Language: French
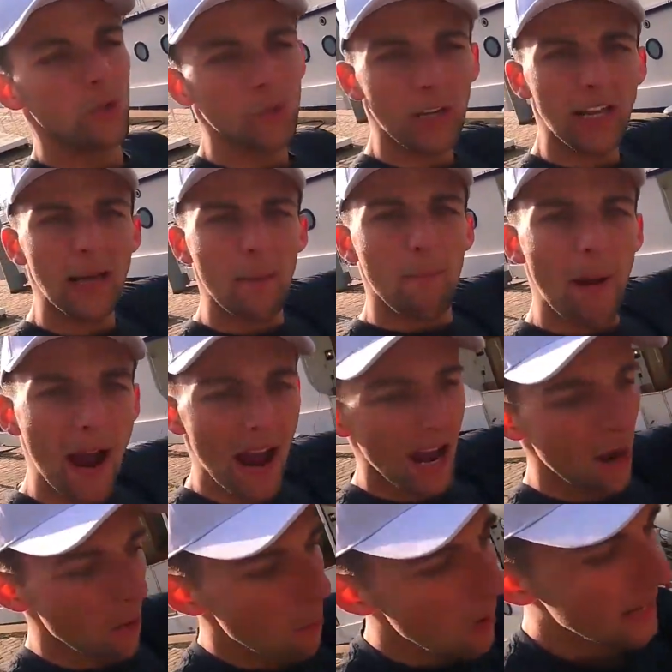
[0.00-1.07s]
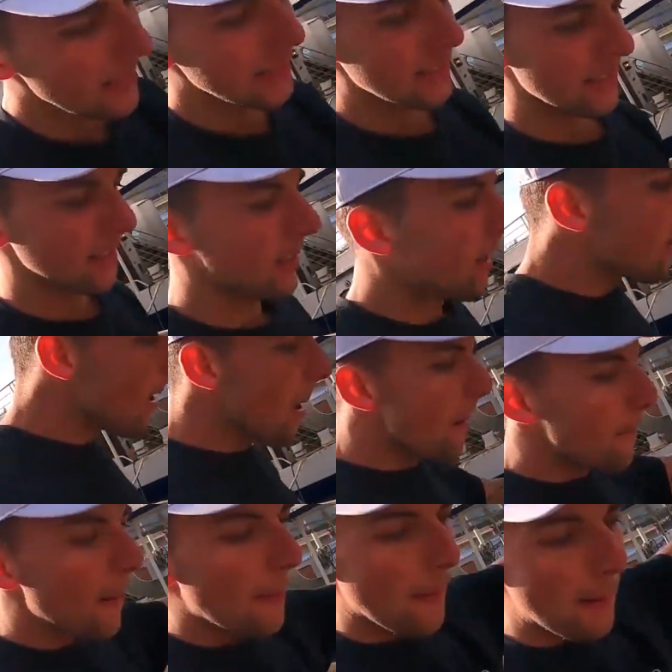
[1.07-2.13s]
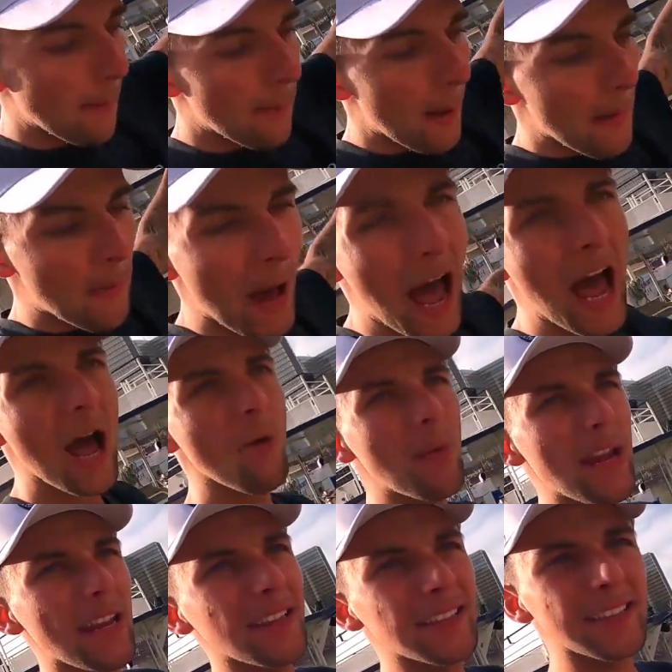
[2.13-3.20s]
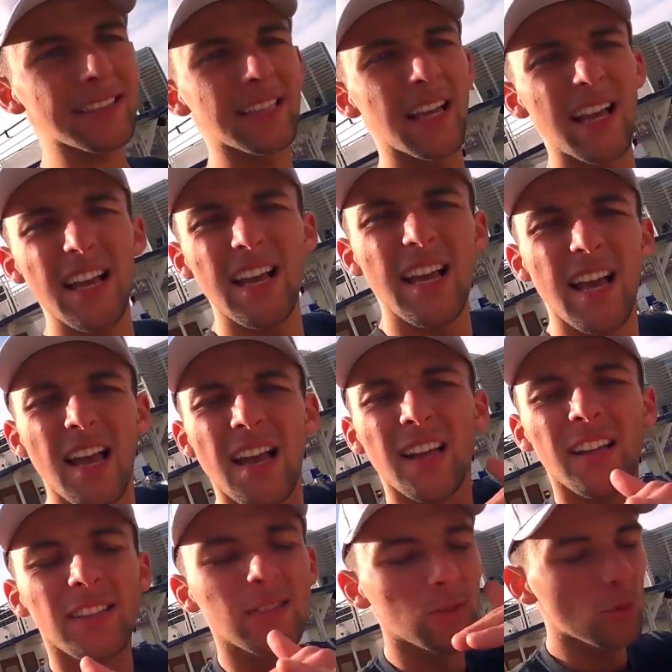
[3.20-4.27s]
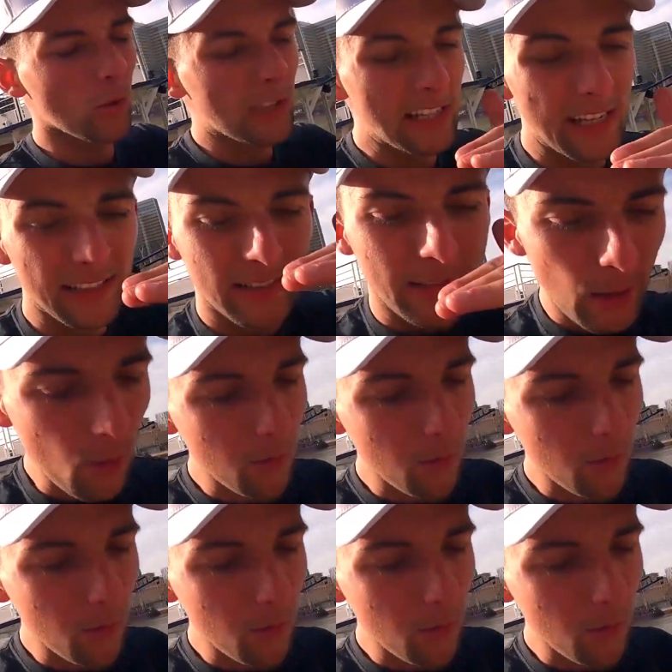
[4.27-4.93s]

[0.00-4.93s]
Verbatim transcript: suis là à Paris. Papa, papa, Paris. Trottinette